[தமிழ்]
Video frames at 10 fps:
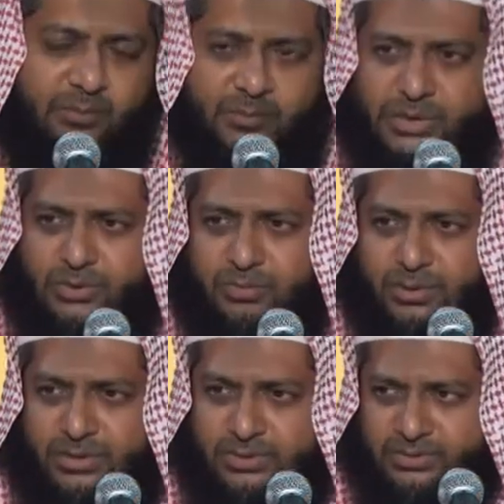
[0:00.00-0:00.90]
மீண்டும்
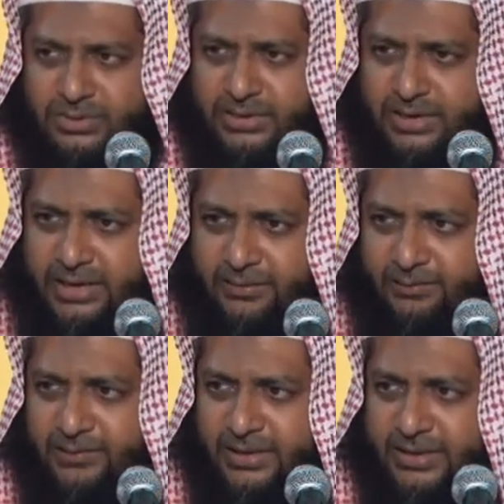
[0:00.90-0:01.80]
உங்களுக்கு சொல்கிறேன்
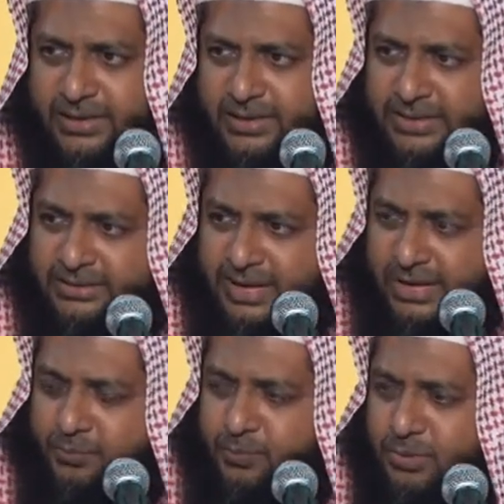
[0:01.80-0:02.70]

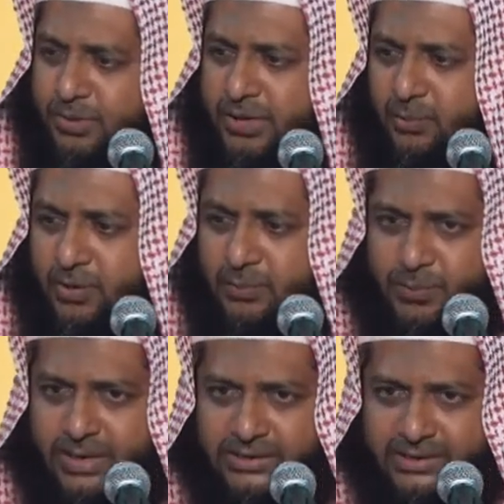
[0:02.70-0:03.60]
தலைப்பினுடைய ஒரு
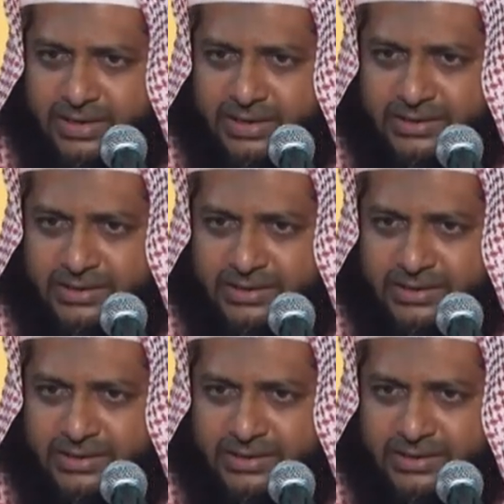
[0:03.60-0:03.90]
பகுதி